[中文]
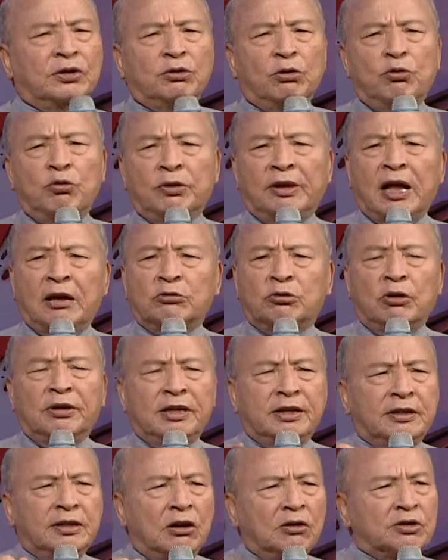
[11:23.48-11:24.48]
就问他说：“
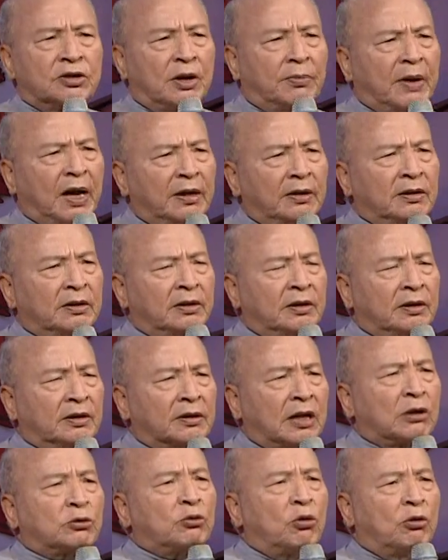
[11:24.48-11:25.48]
你叫什么？”
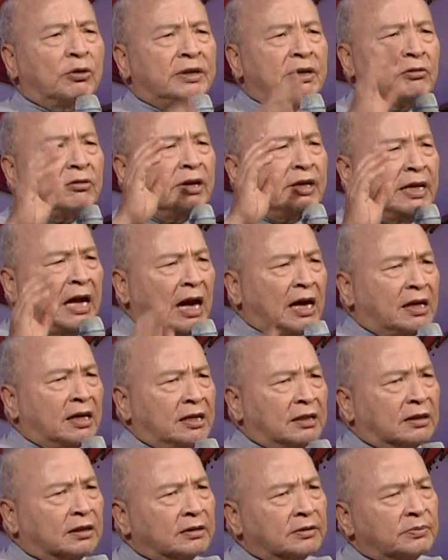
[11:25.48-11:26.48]
他说：“我叫做雅
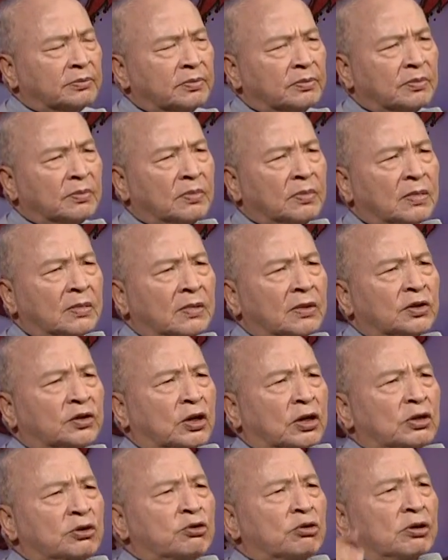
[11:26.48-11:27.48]
各。”
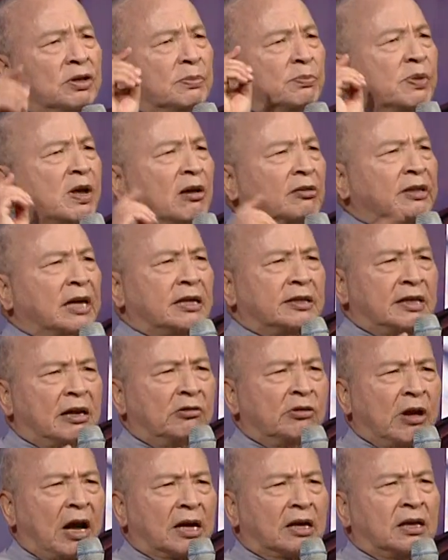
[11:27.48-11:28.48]
神说：“你不要再
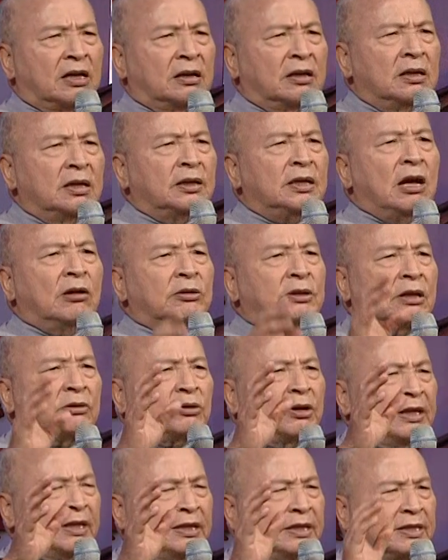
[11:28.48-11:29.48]
叫雅各，你要叫
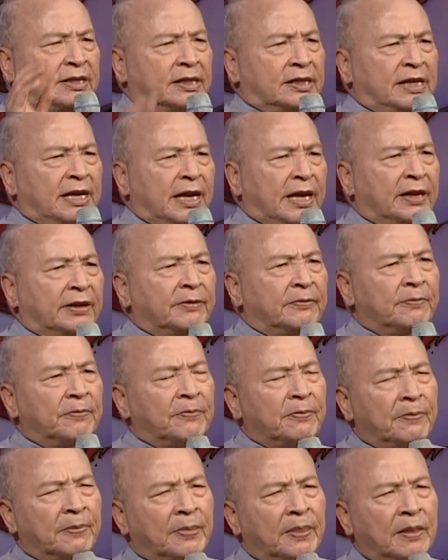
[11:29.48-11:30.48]
做以色列。
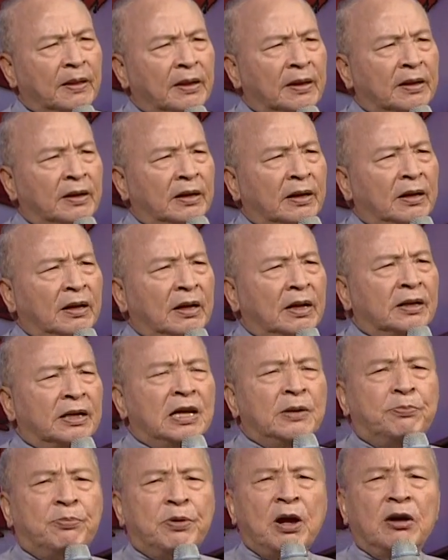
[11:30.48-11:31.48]

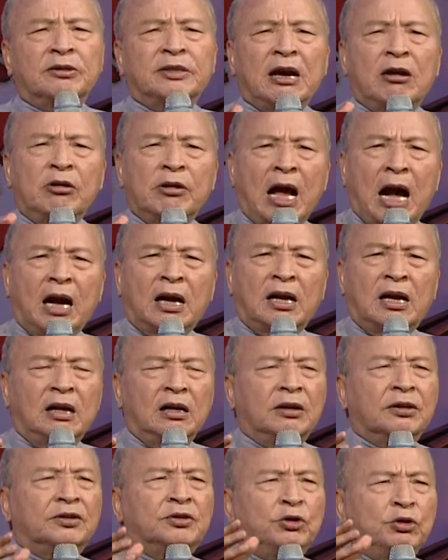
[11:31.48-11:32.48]
你不要叫雅
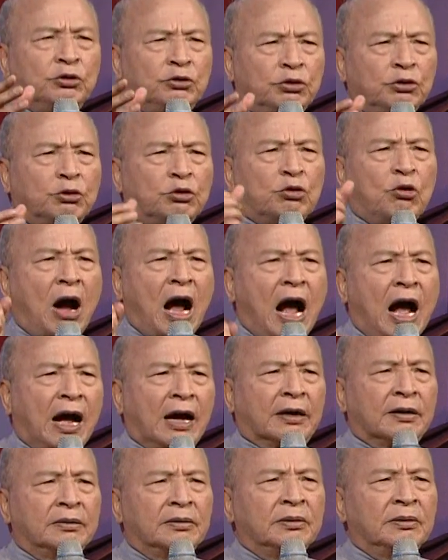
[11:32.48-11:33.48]
各，继续抓，
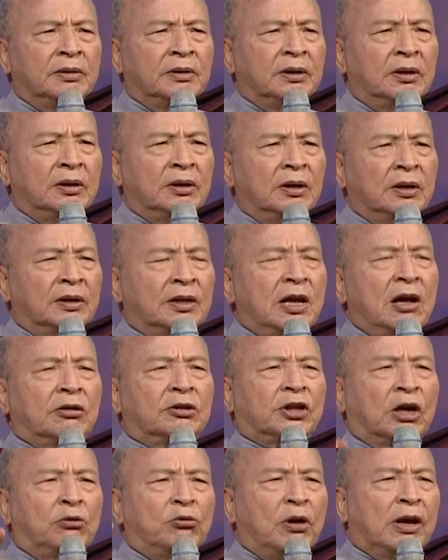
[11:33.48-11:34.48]
你要
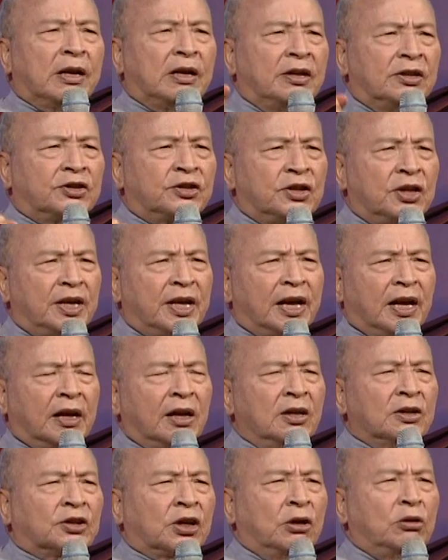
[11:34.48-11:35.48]
成为以色列，
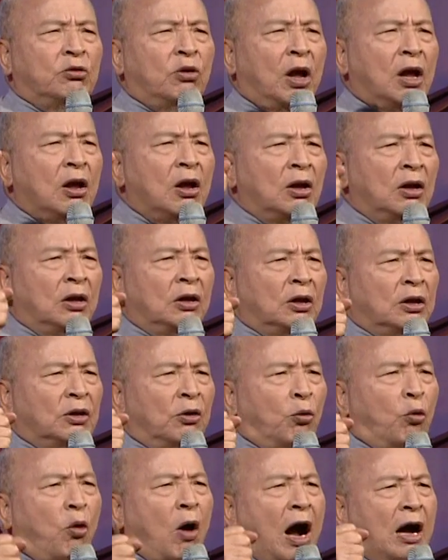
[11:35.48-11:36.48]
成为
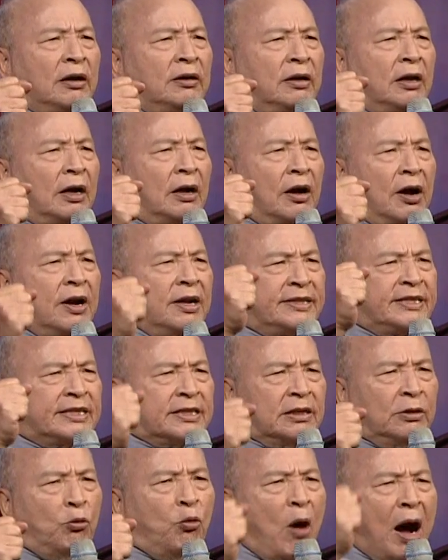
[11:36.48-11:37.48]
王的儿
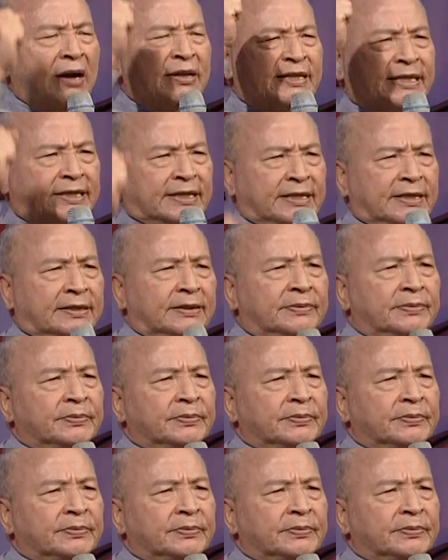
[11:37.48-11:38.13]
子，王子。”